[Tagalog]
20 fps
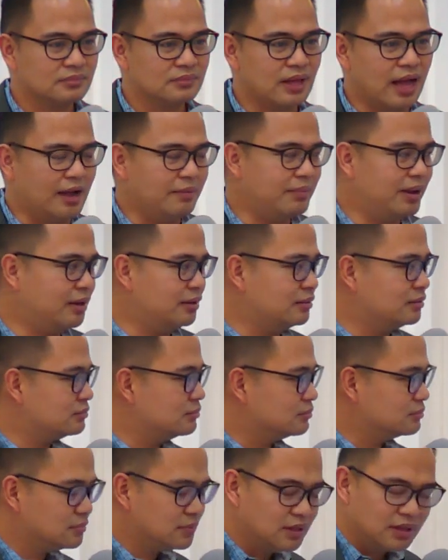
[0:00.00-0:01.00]
I mean,
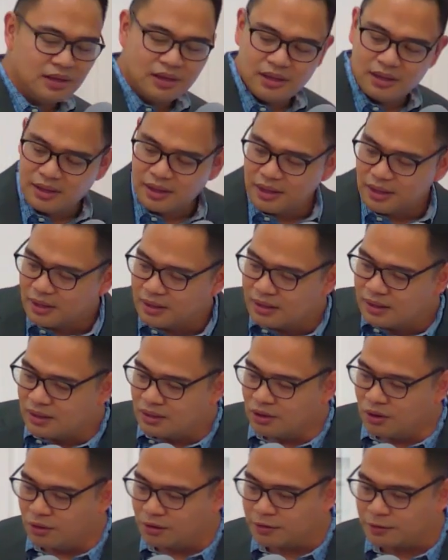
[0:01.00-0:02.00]

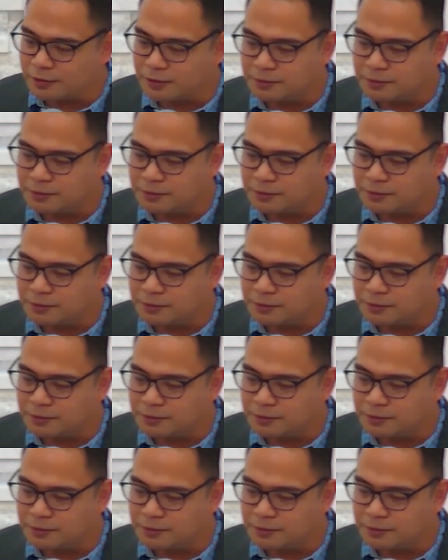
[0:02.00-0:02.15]
Look,